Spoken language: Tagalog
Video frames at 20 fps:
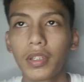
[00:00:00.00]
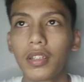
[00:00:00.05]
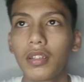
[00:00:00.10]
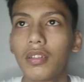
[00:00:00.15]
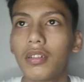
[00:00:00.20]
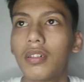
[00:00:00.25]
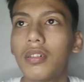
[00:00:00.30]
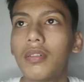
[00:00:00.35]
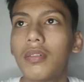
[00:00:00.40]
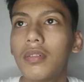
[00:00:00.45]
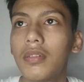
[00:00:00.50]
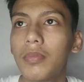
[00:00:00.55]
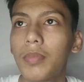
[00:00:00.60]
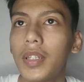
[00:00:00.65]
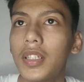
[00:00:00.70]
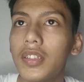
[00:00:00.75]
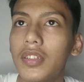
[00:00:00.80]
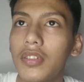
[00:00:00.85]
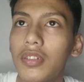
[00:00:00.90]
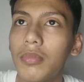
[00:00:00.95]
kapatid, no?
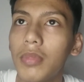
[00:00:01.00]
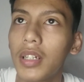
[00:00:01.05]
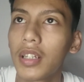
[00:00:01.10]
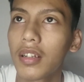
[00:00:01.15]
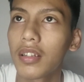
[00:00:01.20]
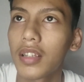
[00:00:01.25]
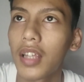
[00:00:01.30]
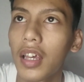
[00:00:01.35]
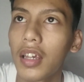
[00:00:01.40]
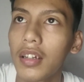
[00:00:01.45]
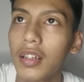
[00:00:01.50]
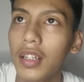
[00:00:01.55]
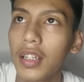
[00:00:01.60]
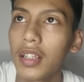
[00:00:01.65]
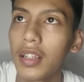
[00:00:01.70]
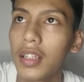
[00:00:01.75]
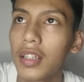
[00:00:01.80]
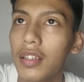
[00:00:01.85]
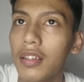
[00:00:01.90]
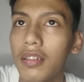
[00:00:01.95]
Pansin nyo, meron tayong
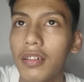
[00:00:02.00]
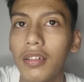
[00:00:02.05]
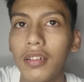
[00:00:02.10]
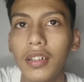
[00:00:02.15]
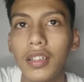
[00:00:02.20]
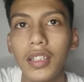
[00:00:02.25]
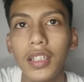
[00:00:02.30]
ring light, no?